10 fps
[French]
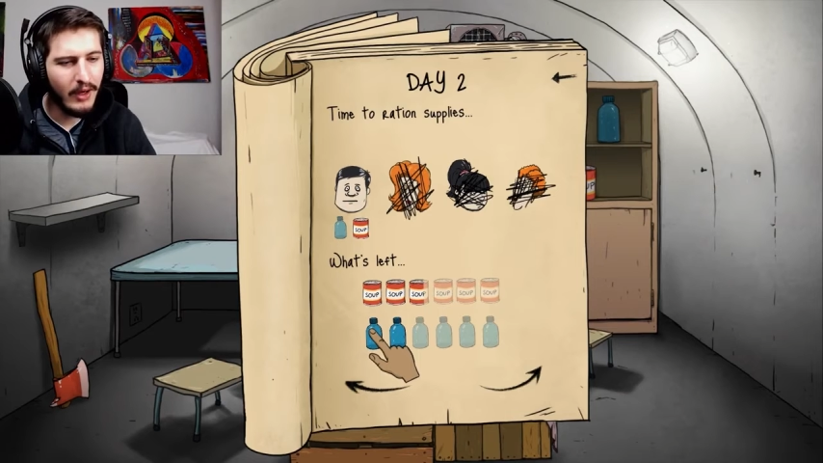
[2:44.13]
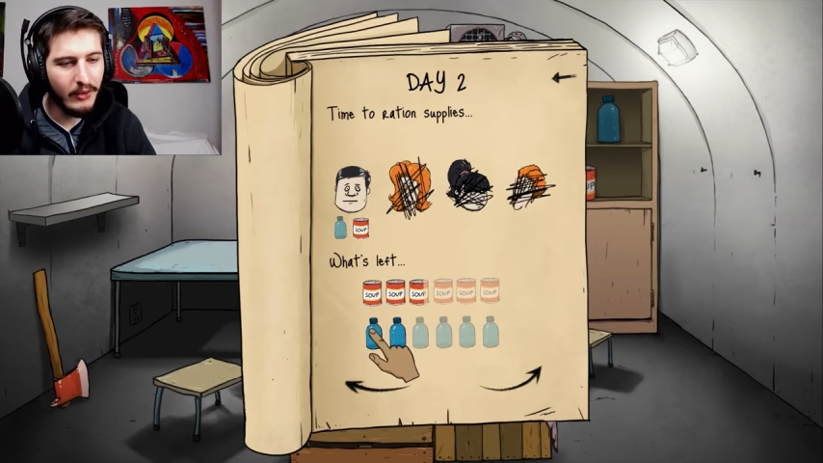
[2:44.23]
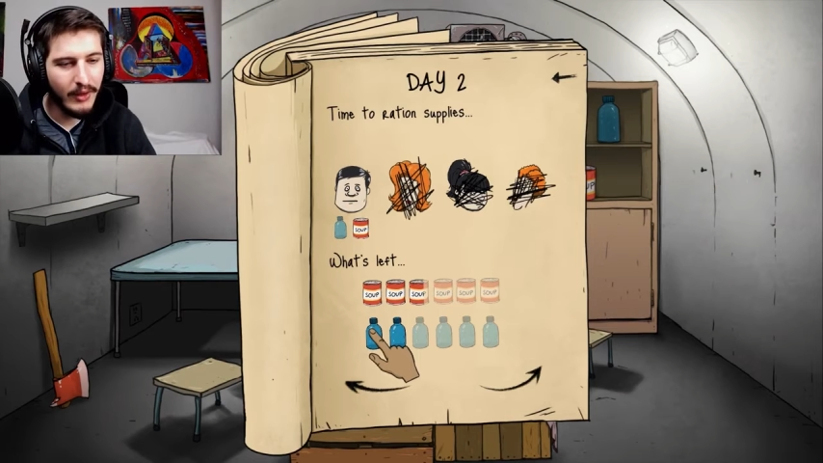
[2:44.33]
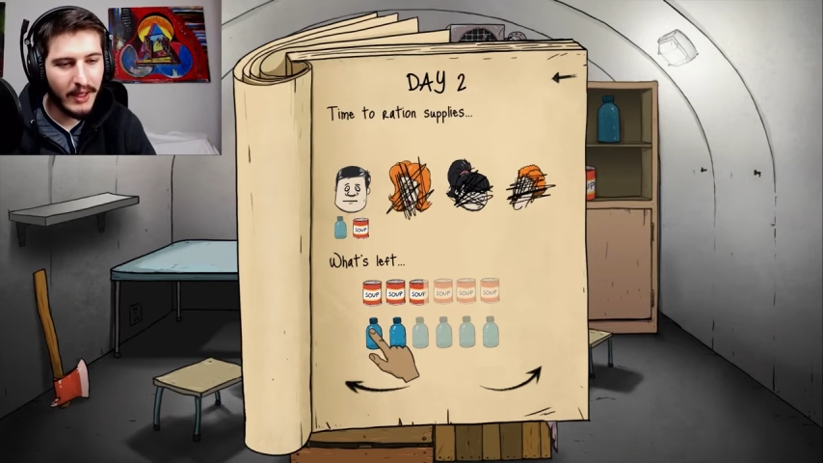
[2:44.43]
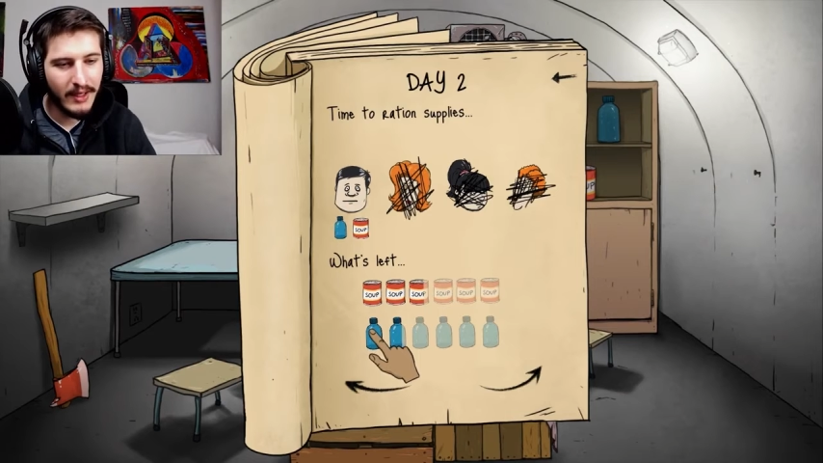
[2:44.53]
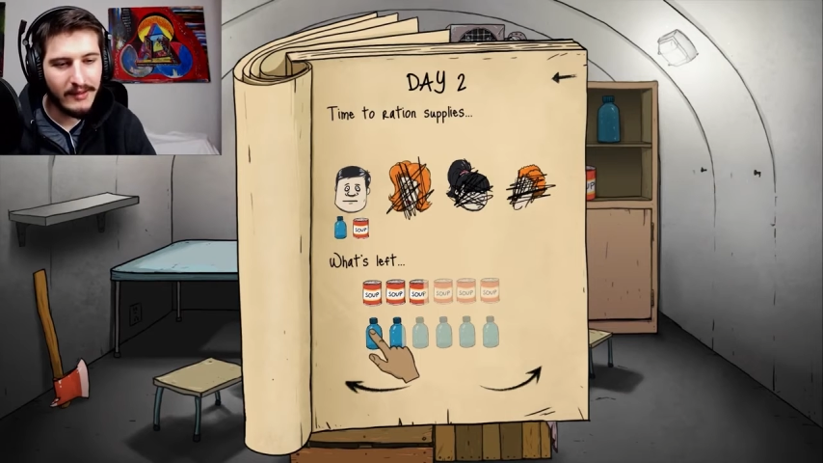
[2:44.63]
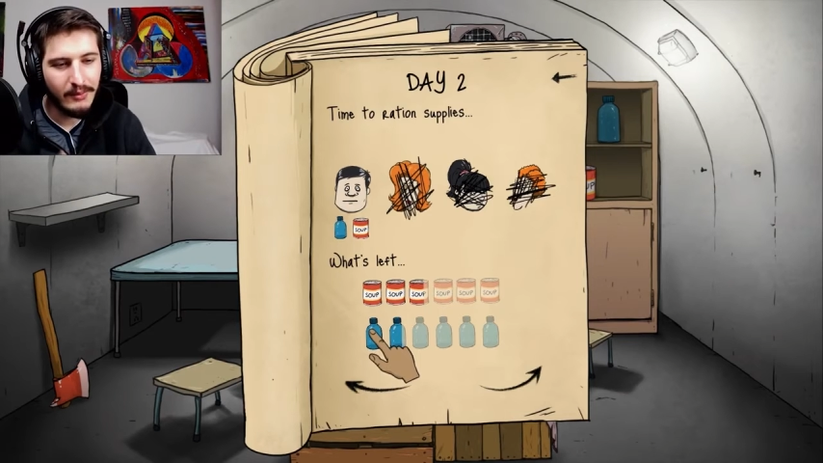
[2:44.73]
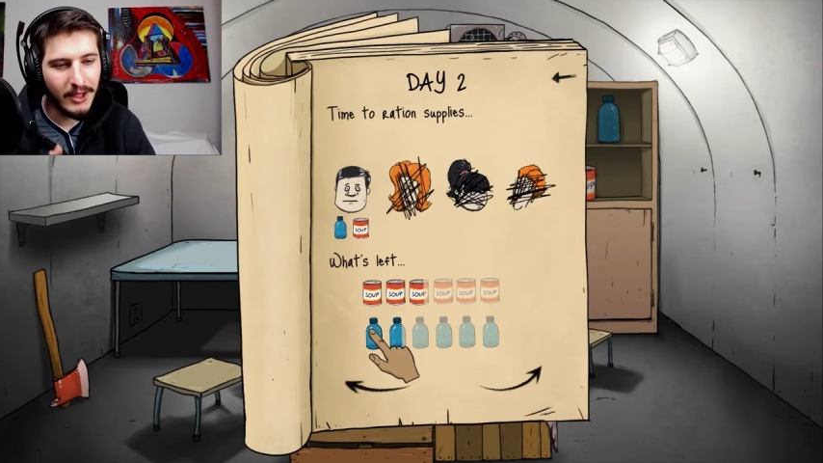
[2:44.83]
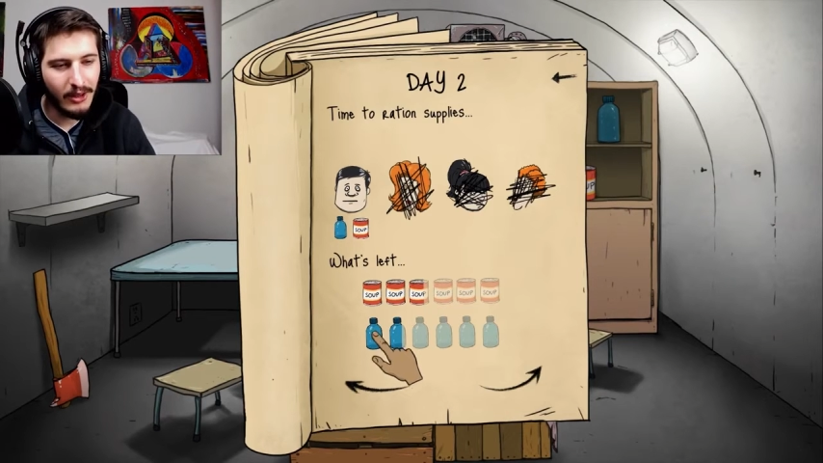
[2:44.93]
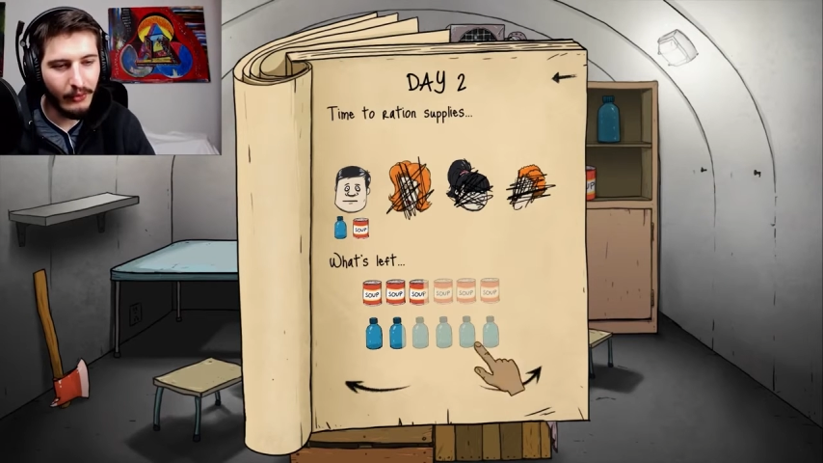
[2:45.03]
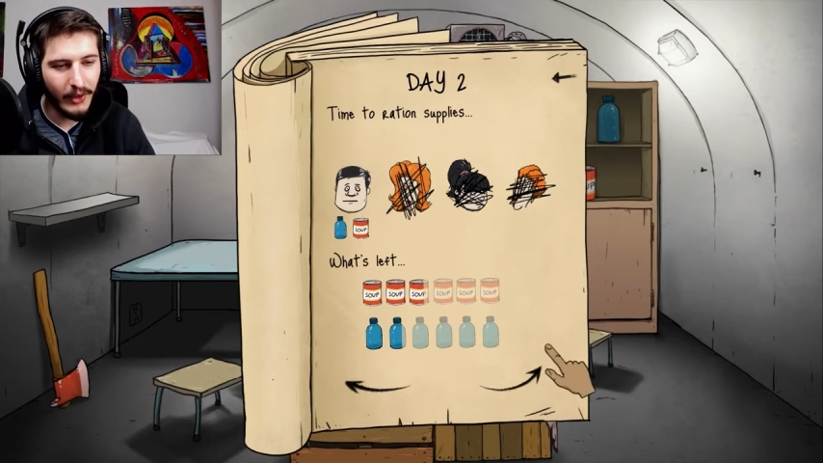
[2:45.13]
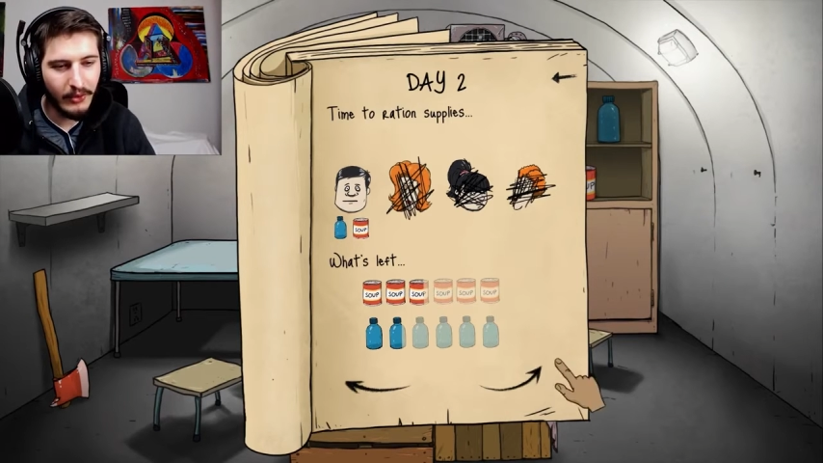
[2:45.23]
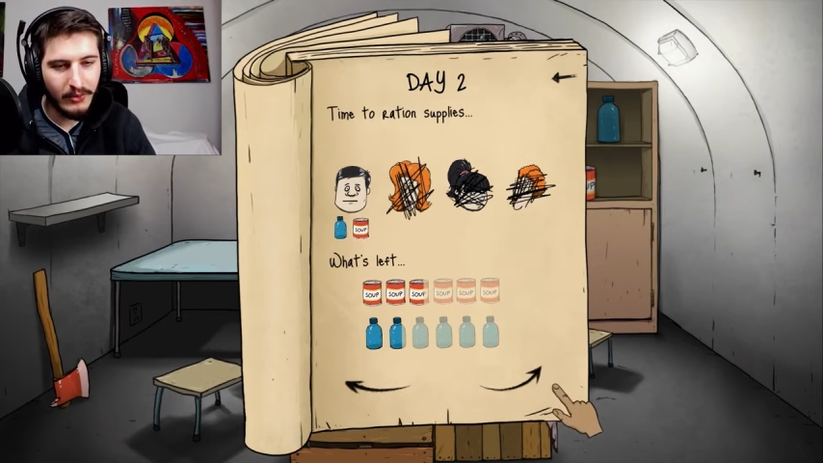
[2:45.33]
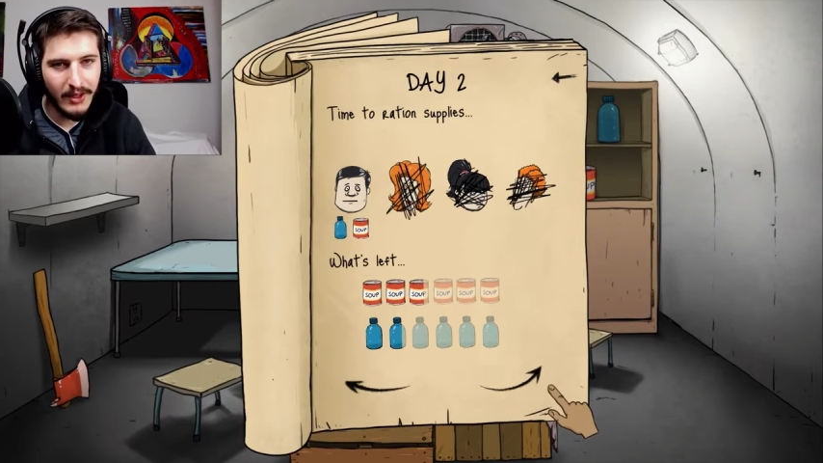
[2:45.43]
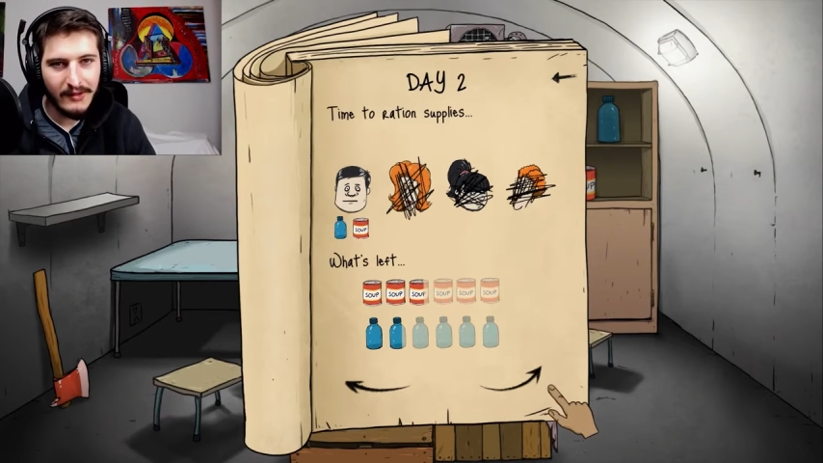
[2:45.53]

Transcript: le nourrir, ça va peut-être lui faire du bien,